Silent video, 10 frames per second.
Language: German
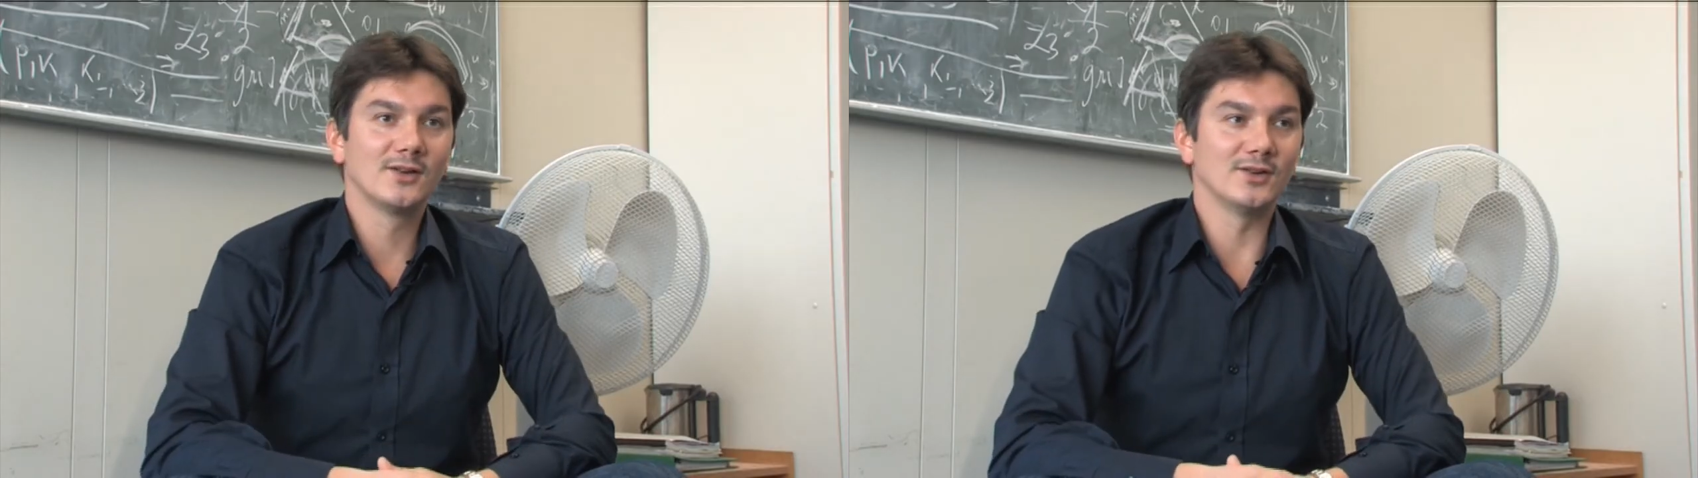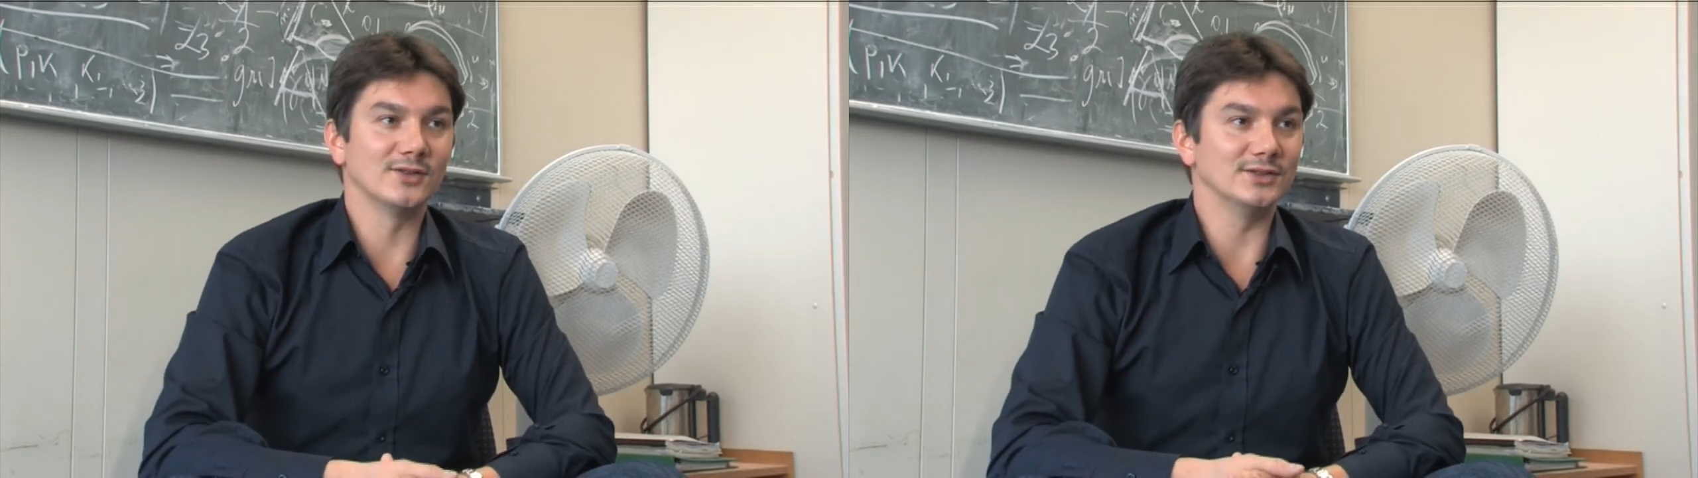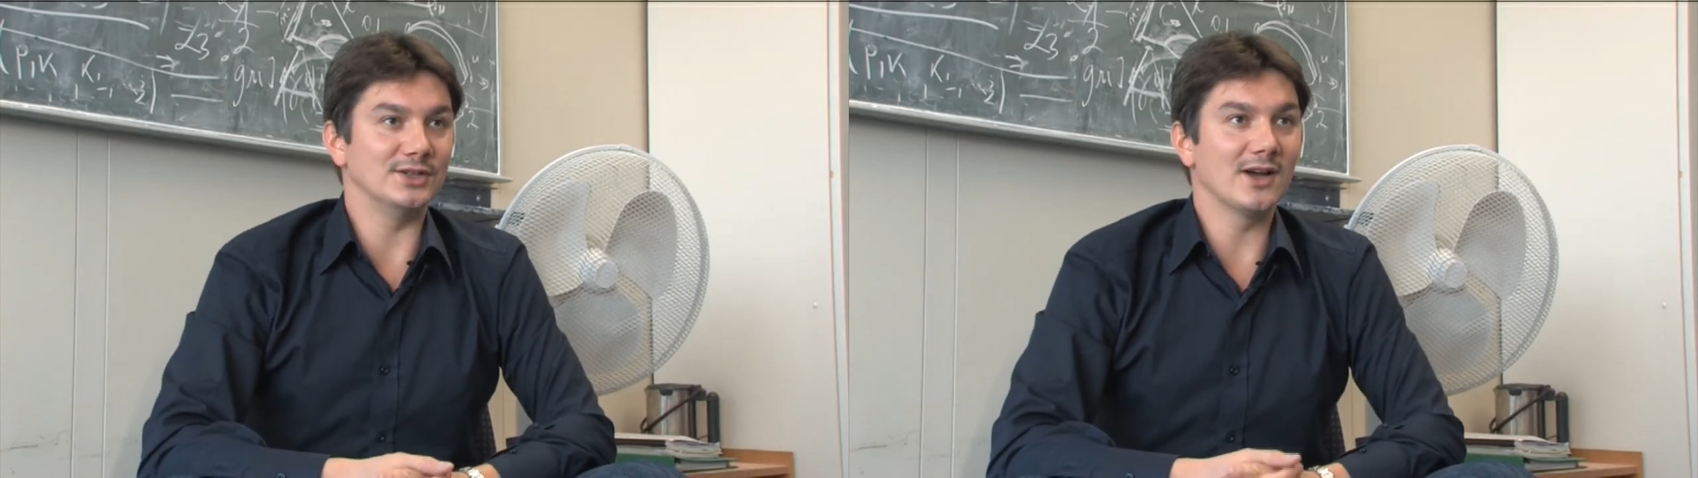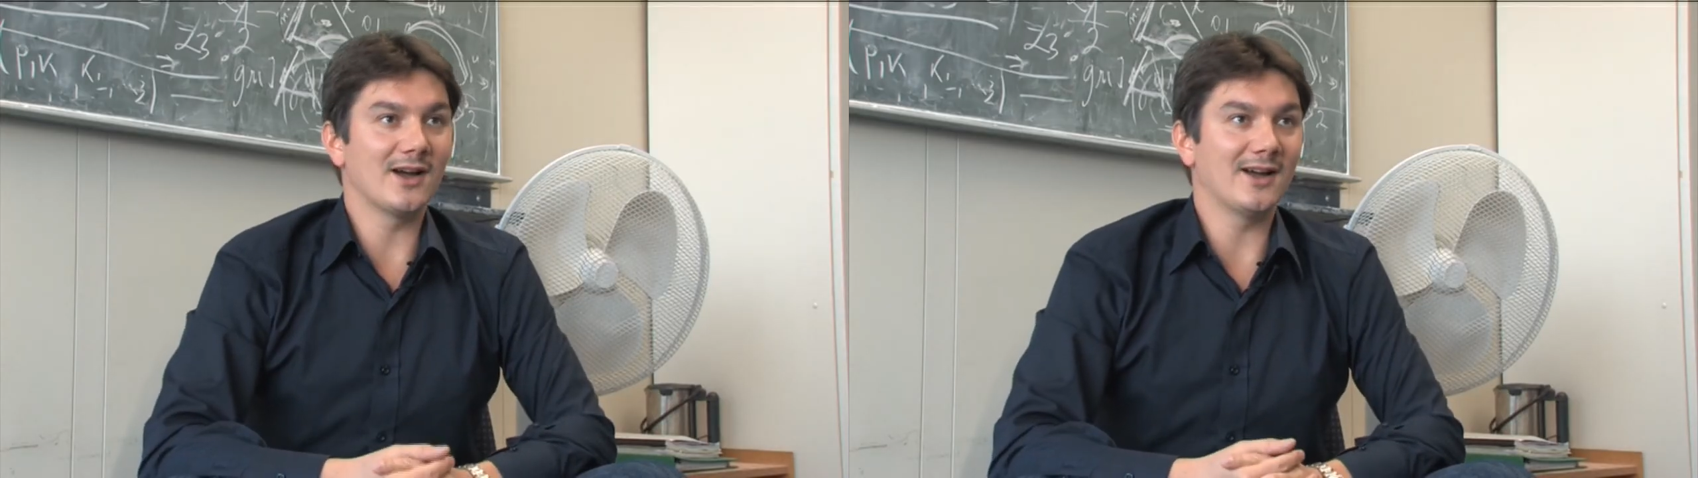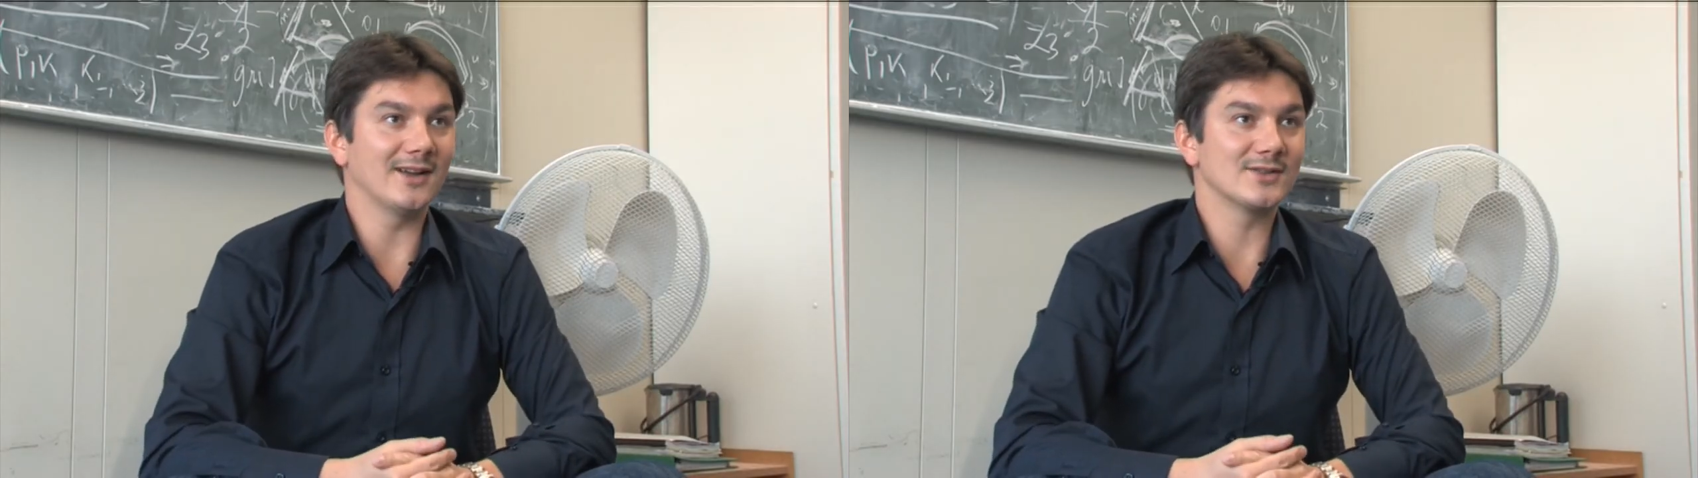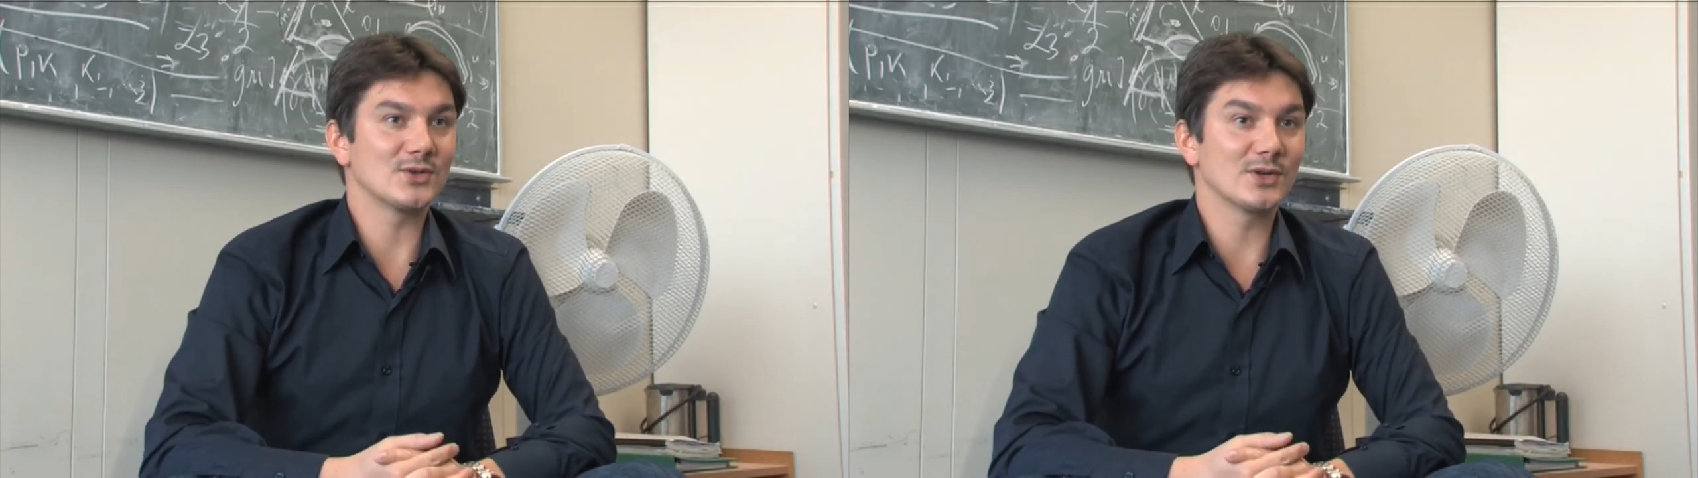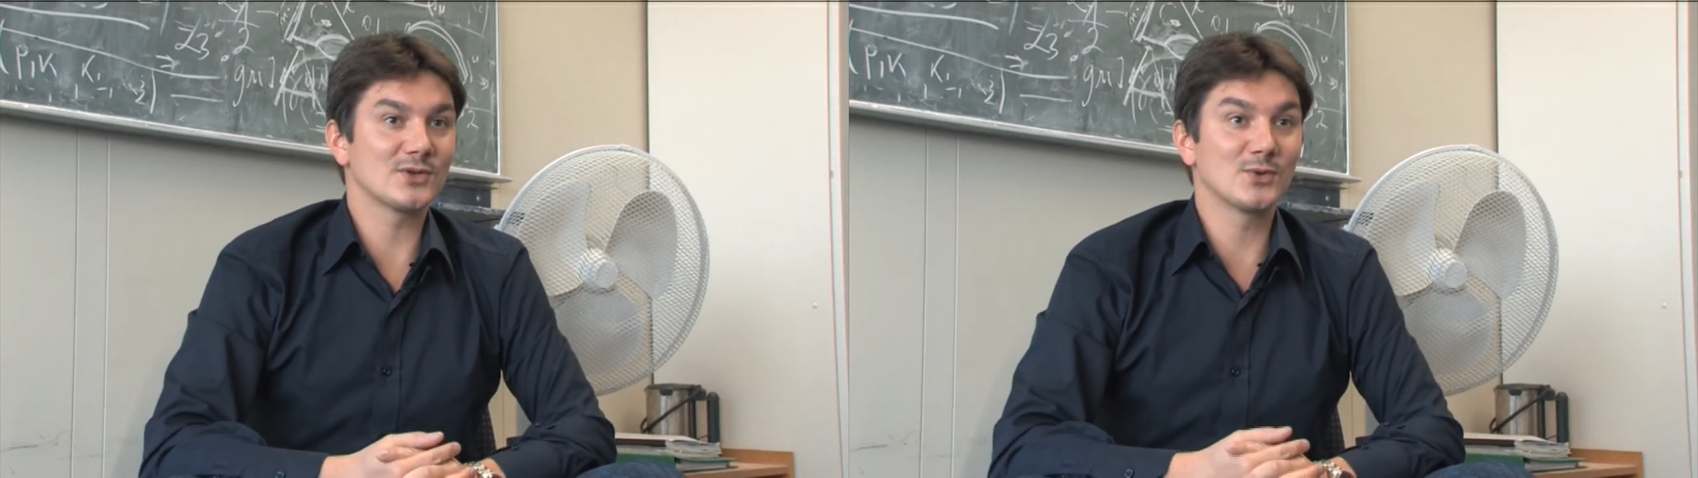Äh, ja, zuerst